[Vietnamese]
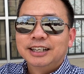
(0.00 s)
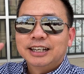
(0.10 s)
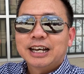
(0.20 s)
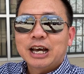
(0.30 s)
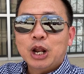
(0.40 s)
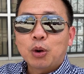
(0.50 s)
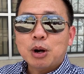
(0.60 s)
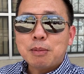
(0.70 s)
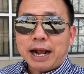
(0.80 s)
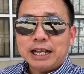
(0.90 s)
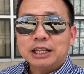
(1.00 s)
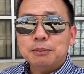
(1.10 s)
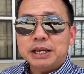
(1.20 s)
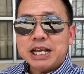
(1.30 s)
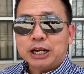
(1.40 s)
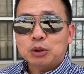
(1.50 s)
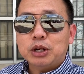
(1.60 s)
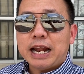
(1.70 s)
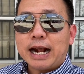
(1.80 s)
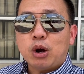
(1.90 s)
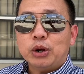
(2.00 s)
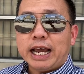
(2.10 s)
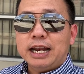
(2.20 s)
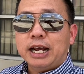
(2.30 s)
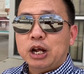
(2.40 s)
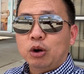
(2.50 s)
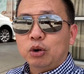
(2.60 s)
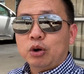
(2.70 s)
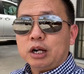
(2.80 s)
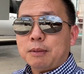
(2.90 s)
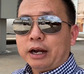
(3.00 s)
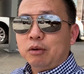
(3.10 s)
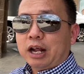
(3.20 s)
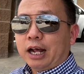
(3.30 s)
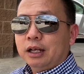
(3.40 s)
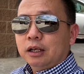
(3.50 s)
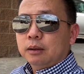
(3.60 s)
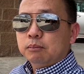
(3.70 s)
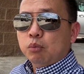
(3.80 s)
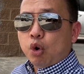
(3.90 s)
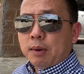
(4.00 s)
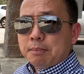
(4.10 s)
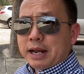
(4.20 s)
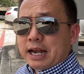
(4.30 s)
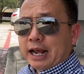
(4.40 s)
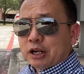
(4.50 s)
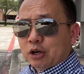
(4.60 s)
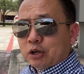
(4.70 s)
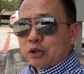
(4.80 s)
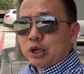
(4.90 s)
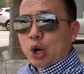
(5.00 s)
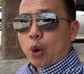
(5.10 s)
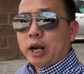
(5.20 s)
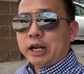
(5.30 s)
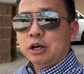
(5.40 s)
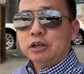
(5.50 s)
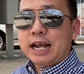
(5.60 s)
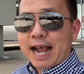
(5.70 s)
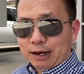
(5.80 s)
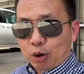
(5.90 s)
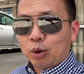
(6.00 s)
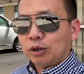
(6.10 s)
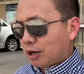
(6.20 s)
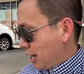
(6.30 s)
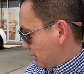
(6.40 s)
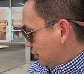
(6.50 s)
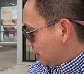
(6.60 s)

Hello các bạn nha Thì bây giờ tôi này đang ngồi ngay lề đường luôn á Các bạn đâu nè Mua bánh mì lề đường rồi ngồi lề đường để ăn luôn Đó